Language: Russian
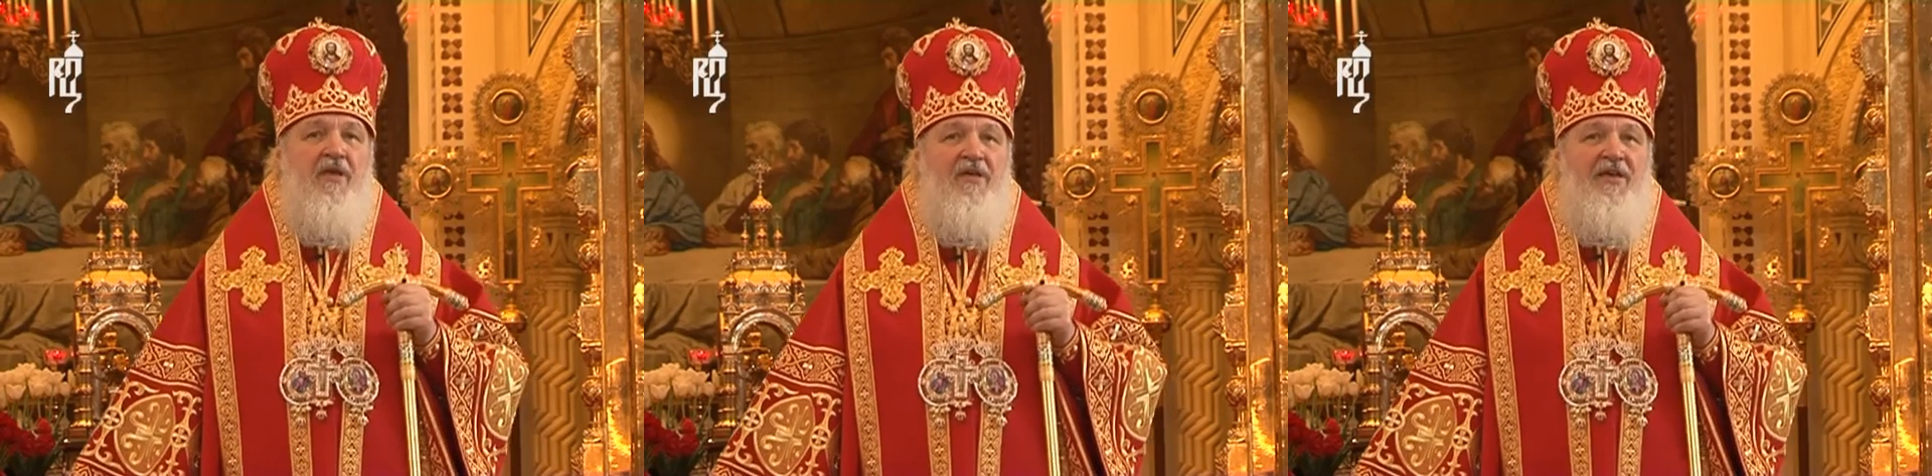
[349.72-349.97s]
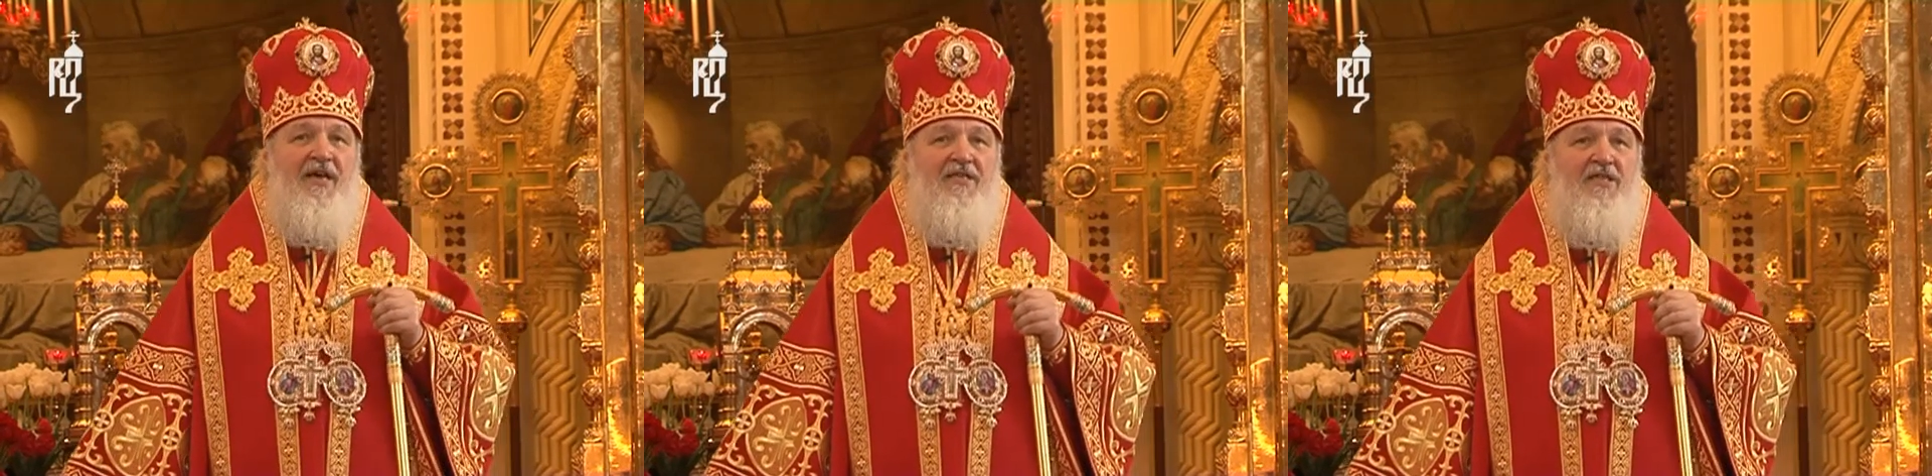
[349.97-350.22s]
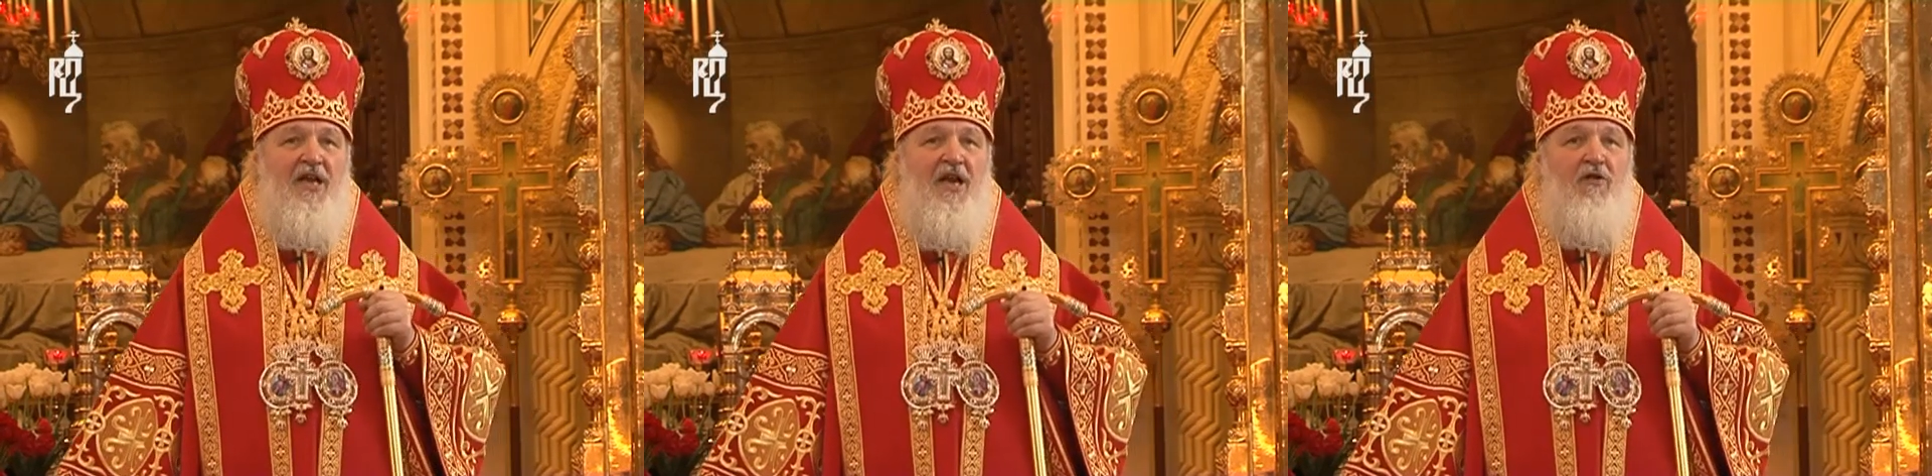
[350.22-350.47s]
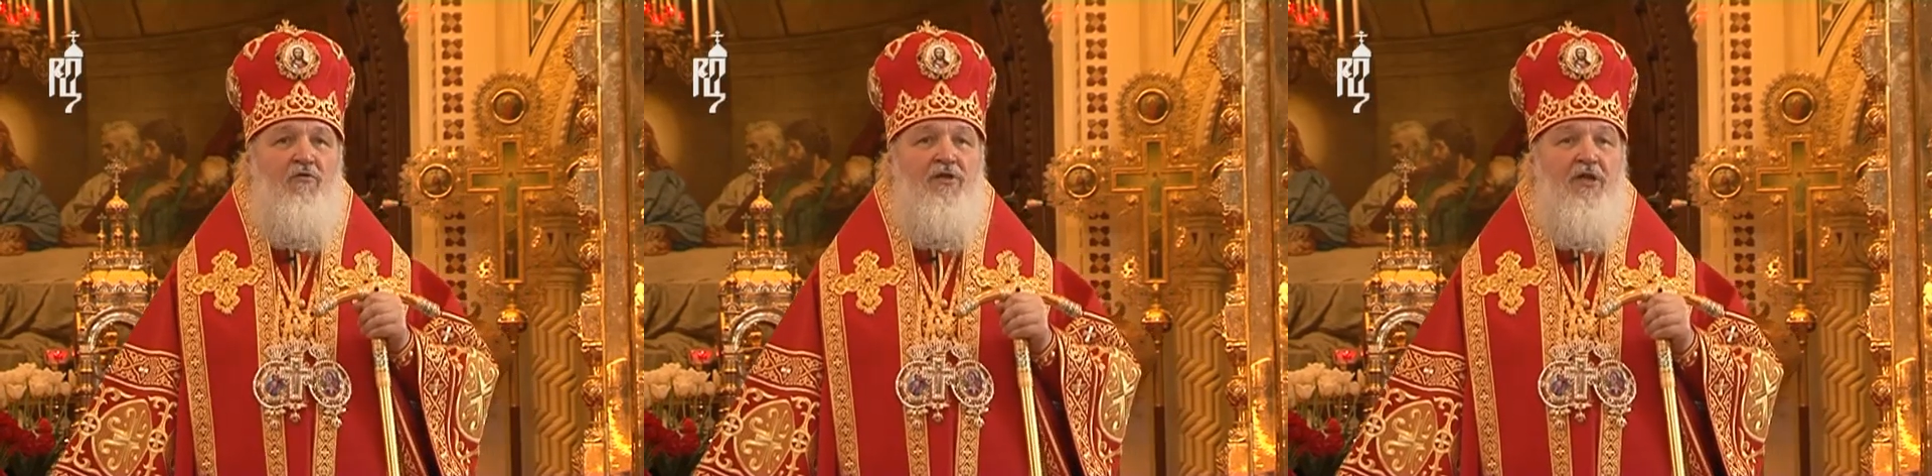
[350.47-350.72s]
Если
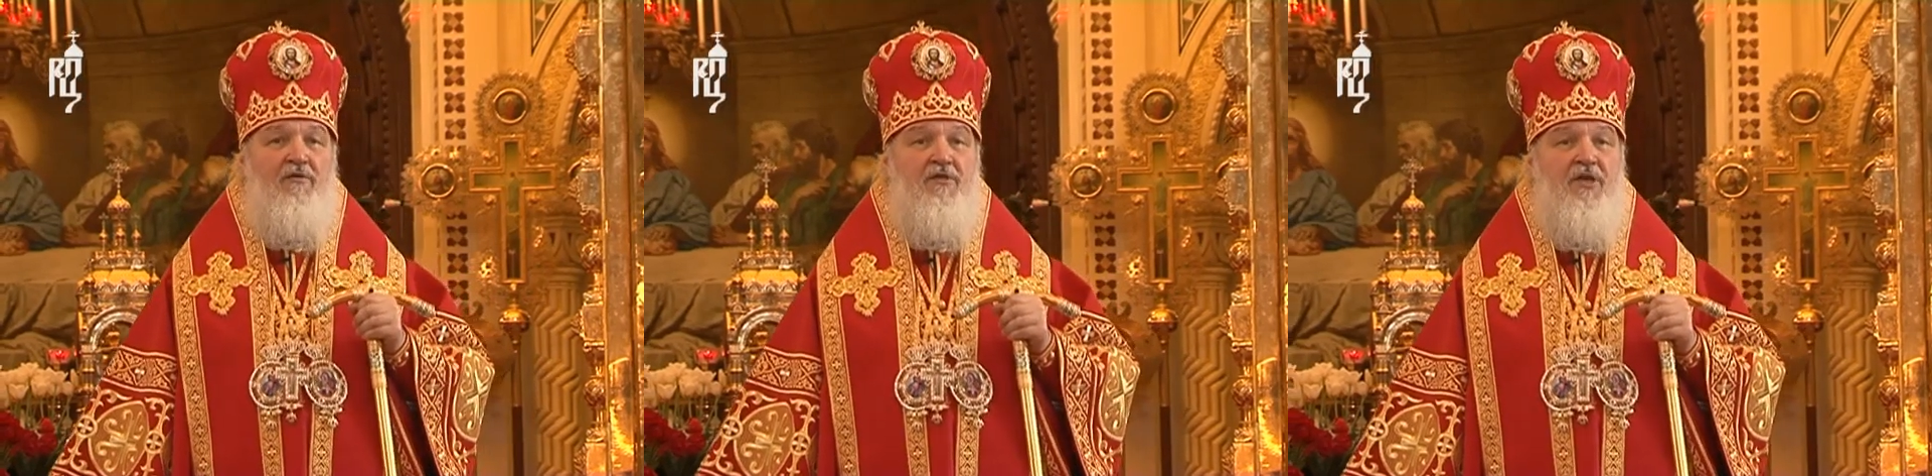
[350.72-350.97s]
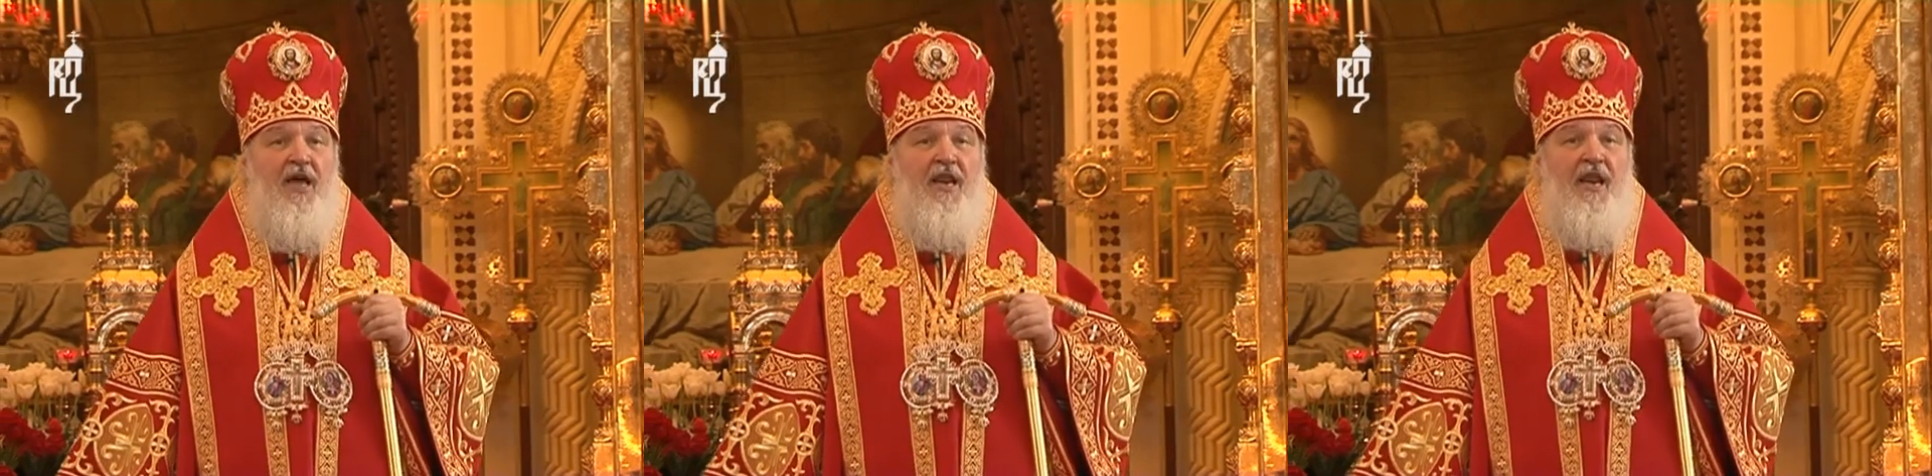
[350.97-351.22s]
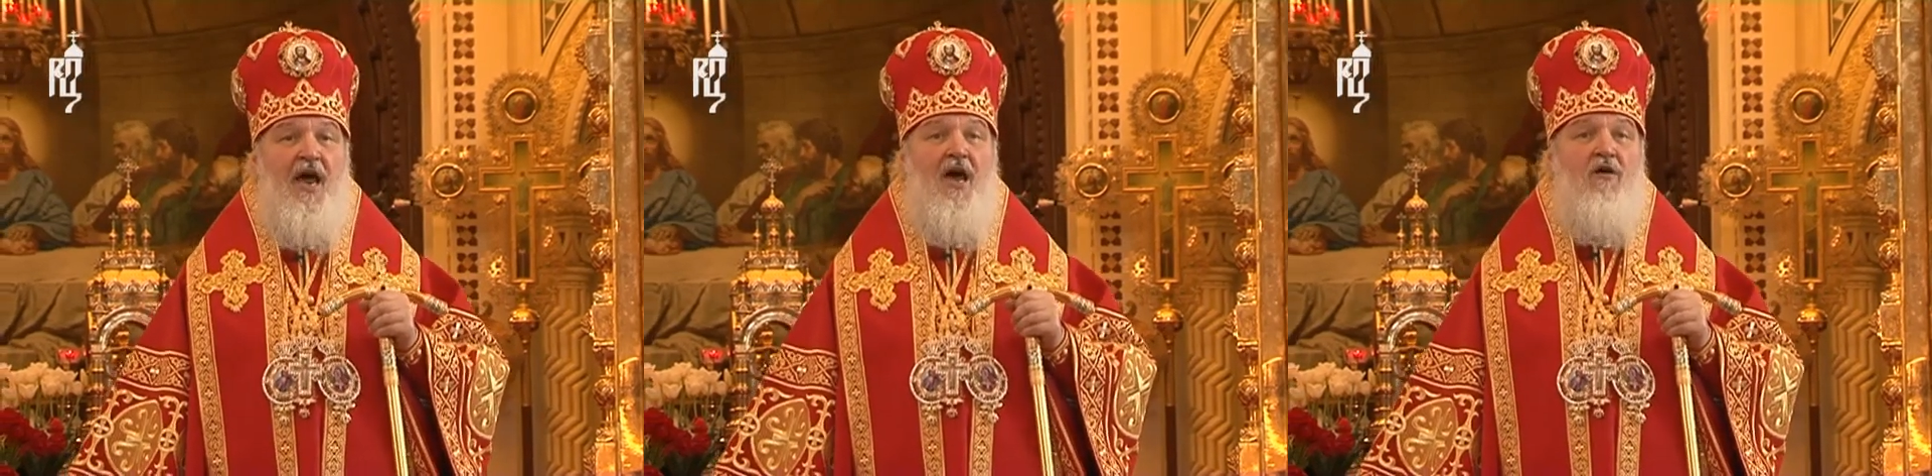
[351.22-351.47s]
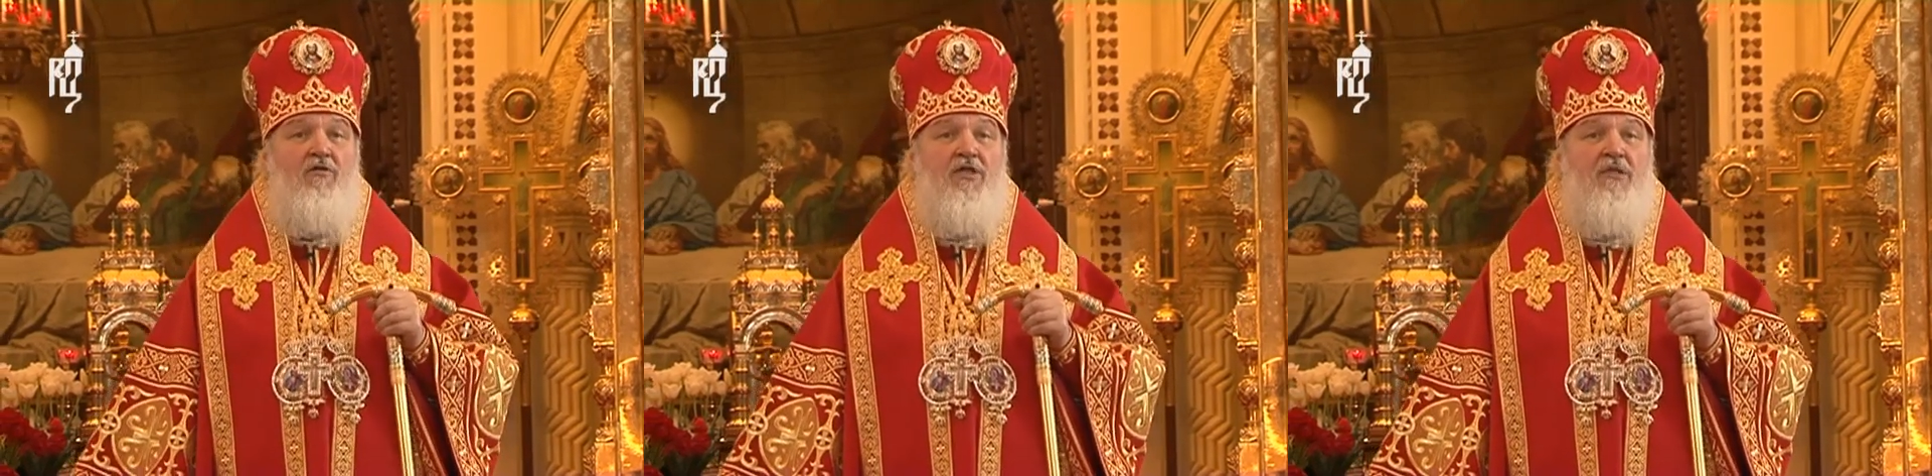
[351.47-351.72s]
люди теряют